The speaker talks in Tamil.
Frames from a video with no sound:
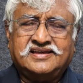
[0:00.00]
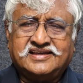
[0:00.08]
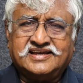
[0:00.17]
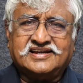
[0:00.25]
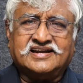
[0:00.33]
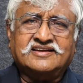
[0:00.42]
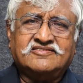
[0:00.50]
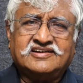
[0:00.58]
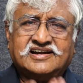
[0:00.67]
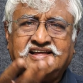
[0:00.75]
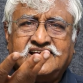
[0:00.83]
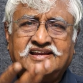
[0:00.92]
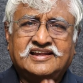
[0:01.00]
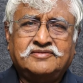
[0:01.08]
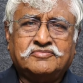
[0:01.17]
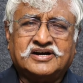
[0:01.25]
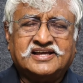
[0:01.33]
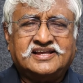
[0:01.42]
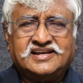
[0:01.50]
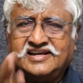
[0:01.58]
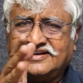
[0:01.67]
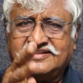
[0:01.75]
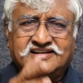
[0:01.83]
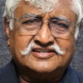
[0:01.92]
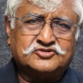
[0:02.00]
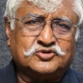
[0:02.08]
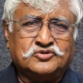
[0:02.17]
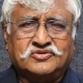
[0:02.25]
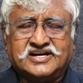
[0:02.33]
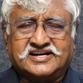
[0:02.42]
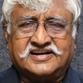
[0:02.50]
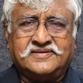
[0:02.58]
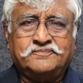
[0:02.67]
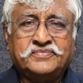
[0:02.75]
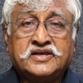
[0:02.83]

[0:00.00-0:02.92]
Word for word: இங்கே நல்லவர்களே இல்லை மழை இல்லை என்று தான் சொல்லுவார்கள்